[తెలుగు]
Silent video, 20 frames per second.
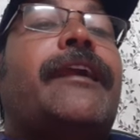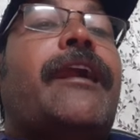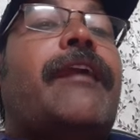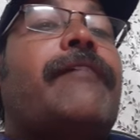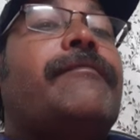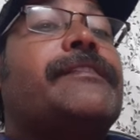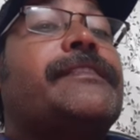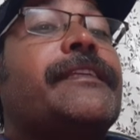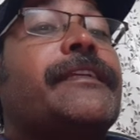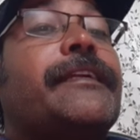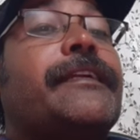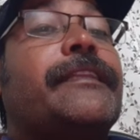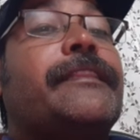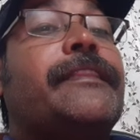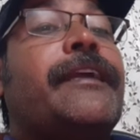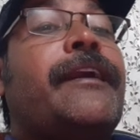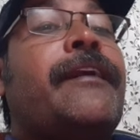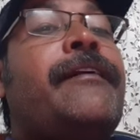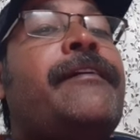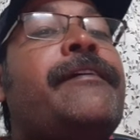ఆవశ్యకత
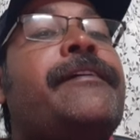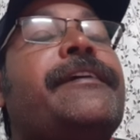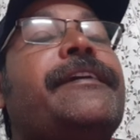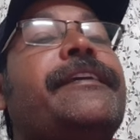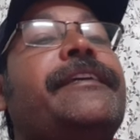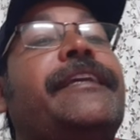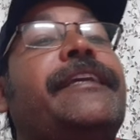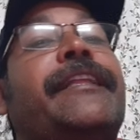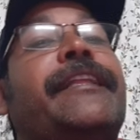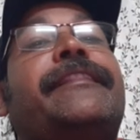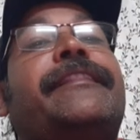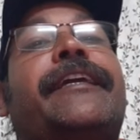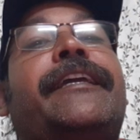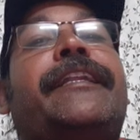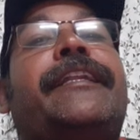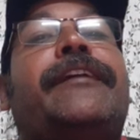ఎంతైనా